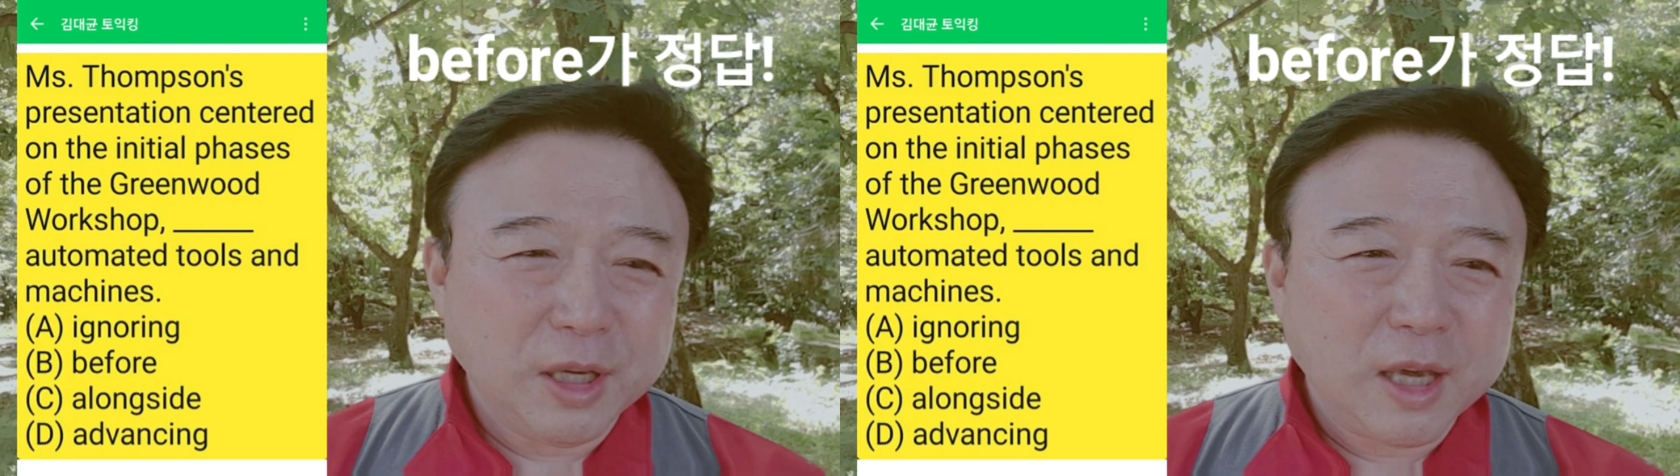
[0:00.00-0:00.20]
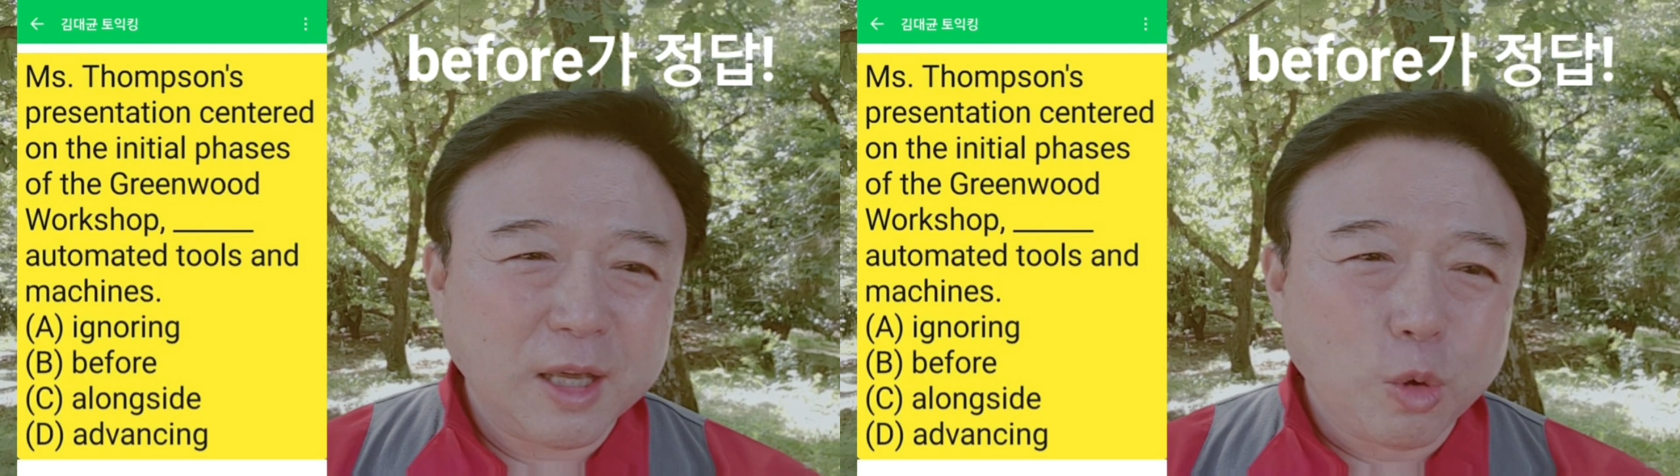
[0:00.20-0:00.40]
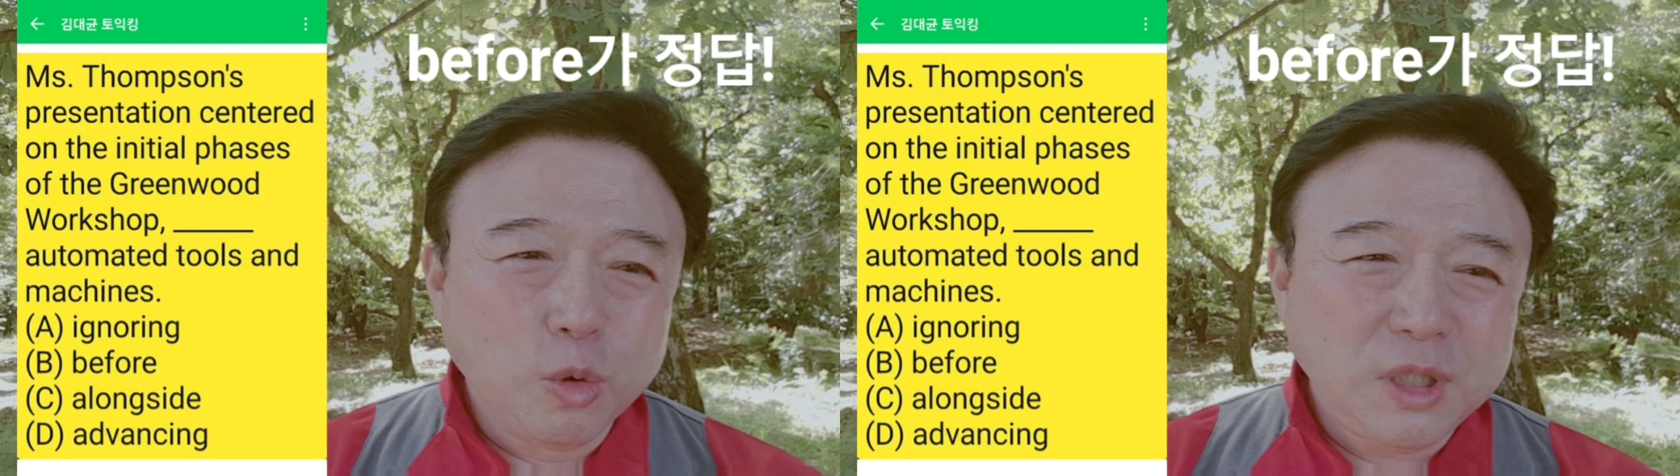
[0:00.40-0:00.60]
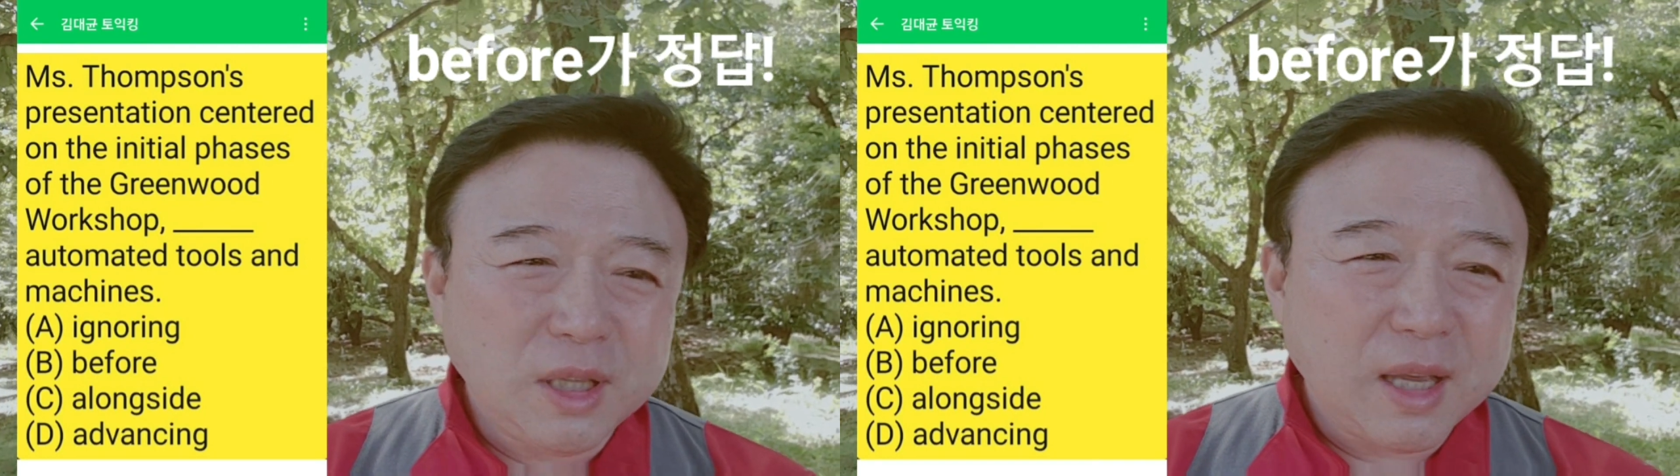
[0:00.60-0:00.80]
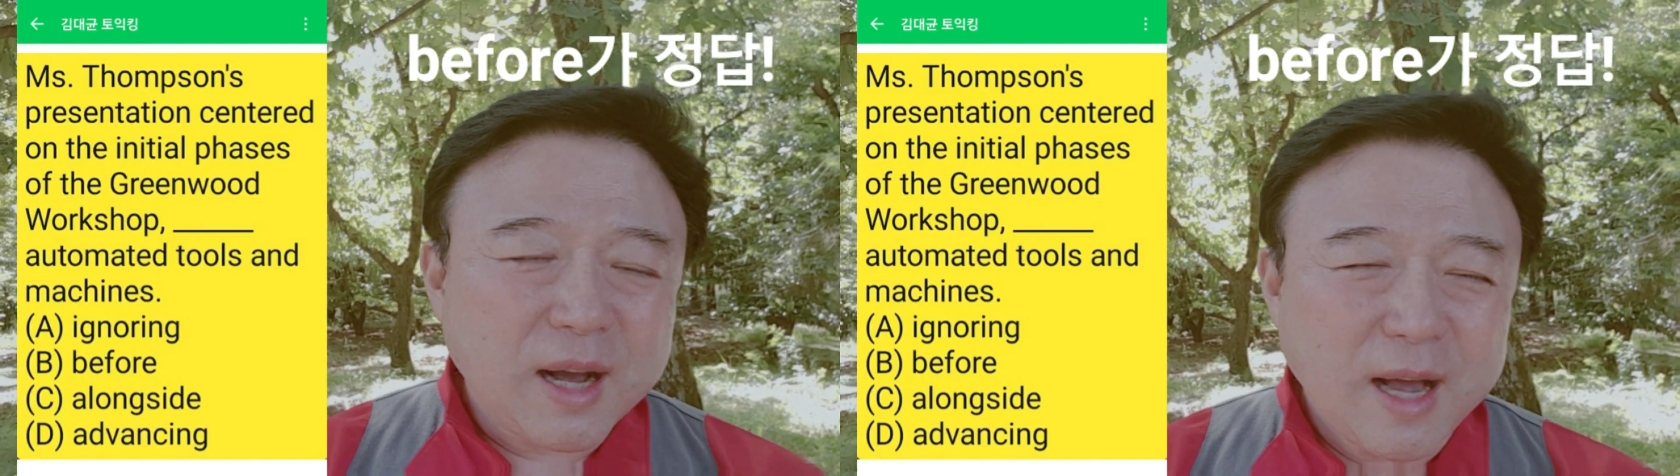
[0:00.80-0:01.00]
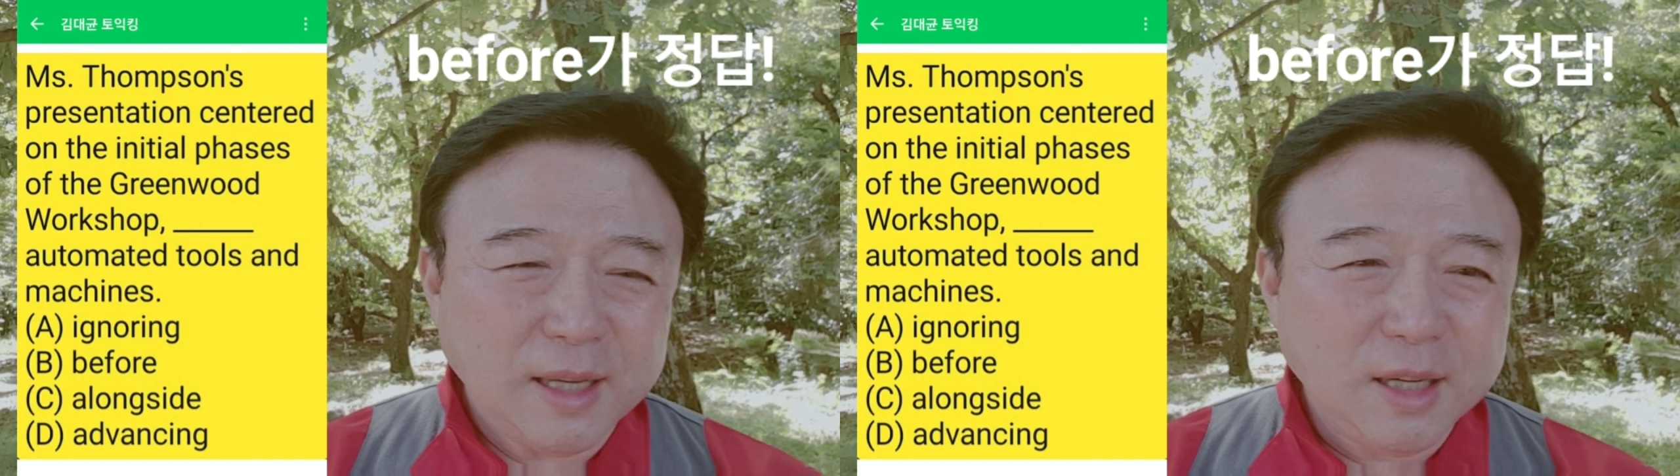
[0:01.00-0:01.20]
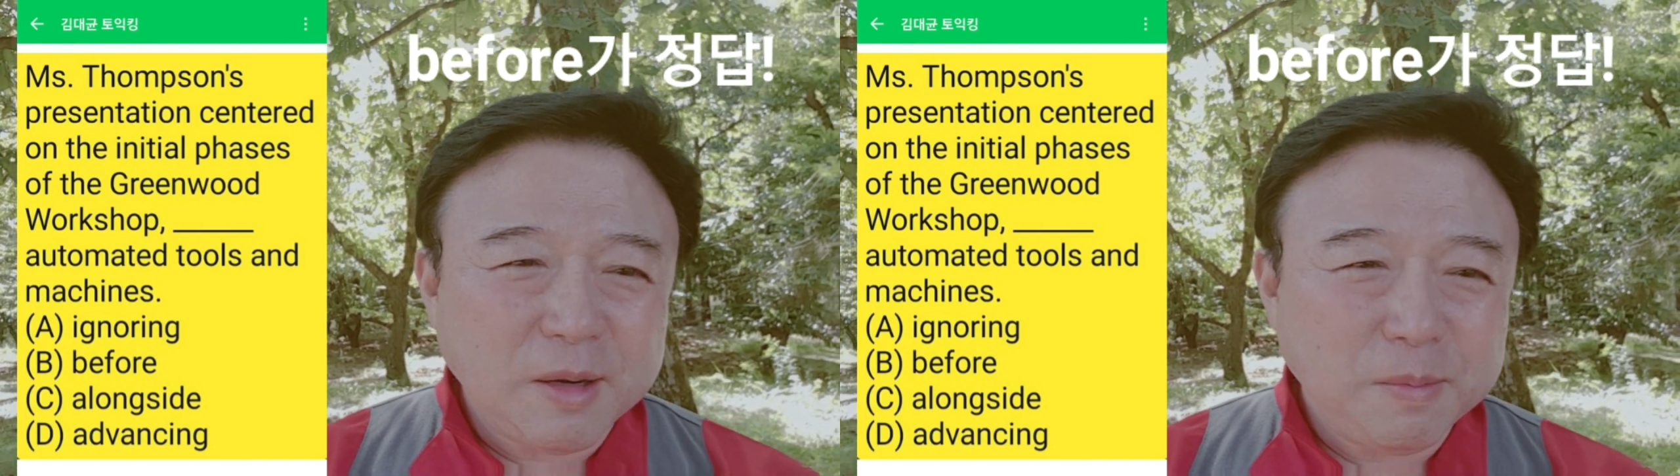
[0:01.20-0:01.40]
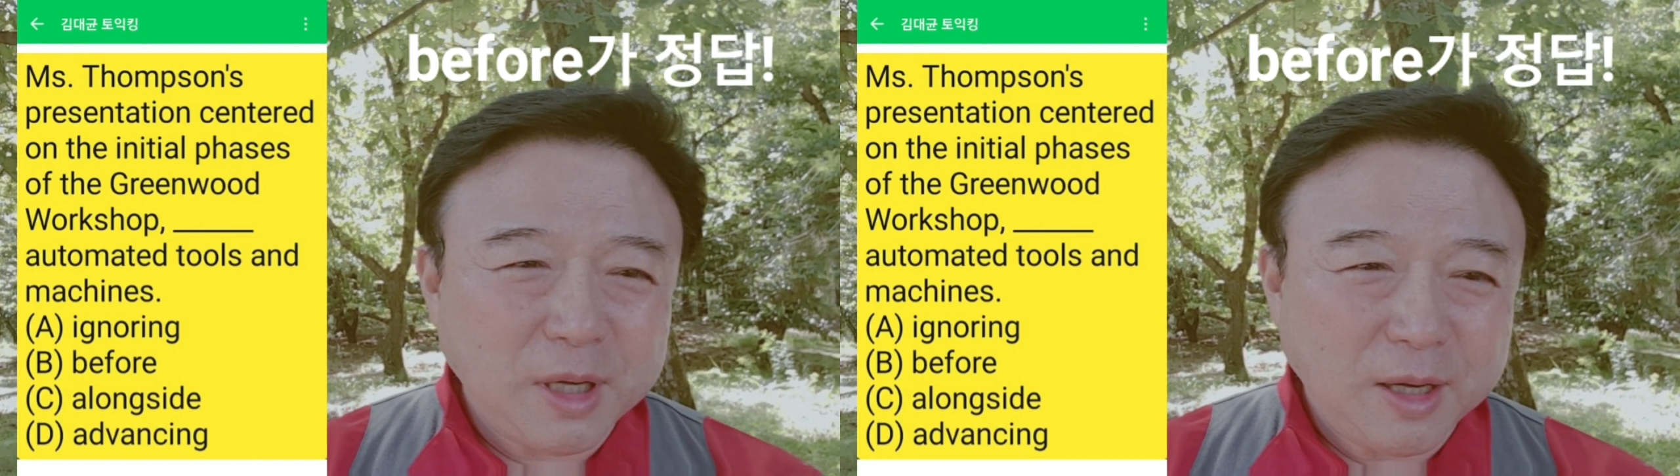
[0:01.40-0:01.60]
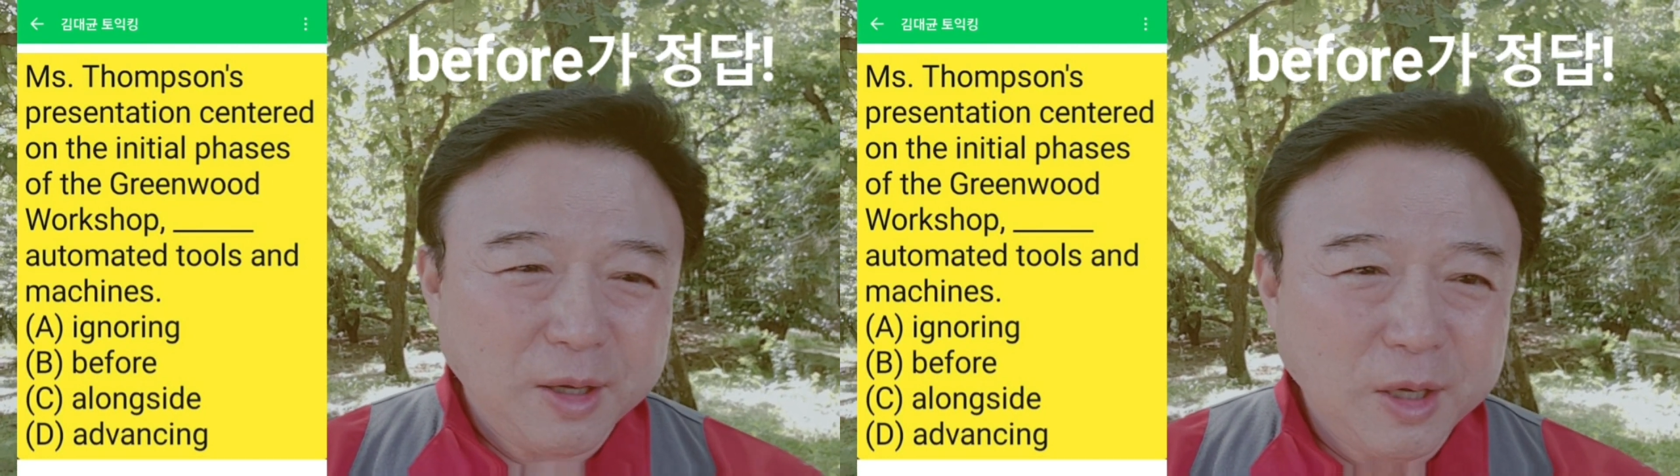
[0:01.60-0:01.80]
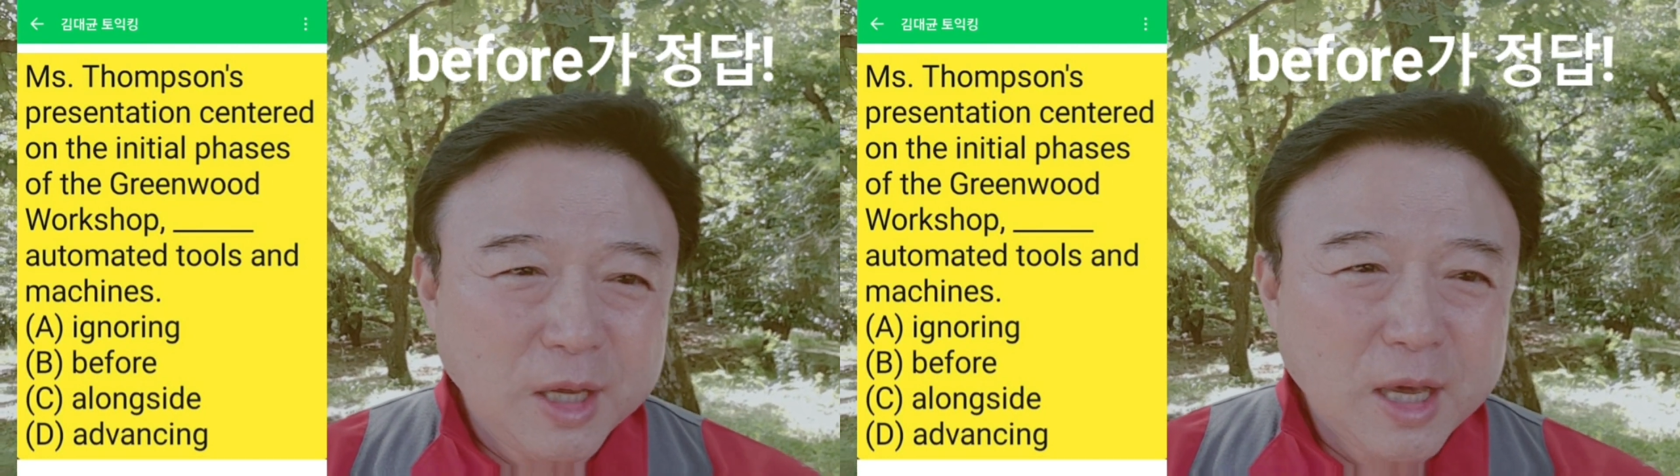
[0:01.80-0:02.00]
이게 동시대가 아니란 말이에요.